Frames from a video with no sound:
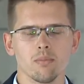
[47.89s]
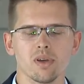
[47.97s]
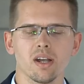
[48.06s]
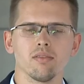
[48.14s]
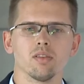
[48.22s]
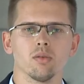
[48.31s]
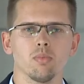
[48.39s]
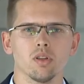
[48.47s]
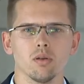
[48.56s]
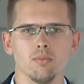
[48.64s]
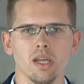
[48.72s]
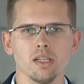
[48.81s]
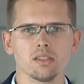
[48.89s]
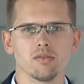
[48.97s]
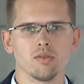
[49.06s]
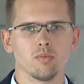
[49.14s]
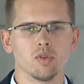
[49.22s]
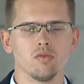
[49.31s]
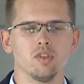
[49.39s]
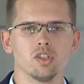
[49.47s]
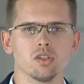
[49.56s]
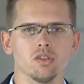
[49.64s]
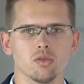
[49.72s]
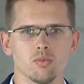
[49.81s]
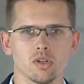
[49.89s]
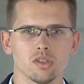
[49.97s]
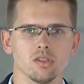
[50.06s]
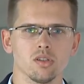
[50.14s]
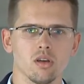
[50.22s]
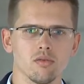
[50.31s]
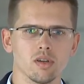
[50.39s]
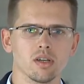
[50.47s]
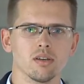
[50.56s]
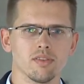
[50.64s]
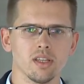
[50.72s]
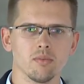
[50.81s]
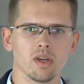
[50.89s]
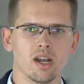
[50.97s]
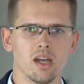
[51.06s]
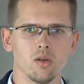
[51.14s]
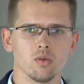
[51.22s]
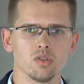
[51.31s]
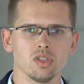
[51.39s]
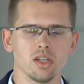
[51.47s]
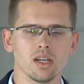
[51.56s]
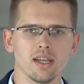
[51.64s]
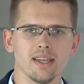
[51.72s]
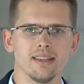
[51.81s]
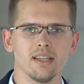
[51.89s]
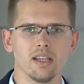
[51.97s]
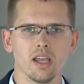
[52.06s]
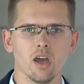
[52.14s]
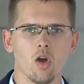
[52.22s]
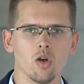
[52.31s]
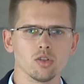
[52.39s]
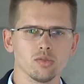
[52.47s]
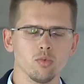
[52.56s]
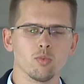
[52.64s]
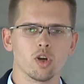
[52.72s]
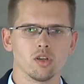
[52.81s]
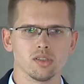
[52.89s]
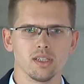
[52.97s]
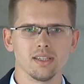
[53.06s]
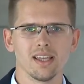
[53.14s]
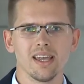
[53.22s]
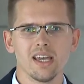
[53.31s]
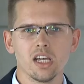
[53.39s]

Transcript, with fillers: prawdopodobieństwo podwyżki stóp procentowych w tym kraju sięga jedynie 8%,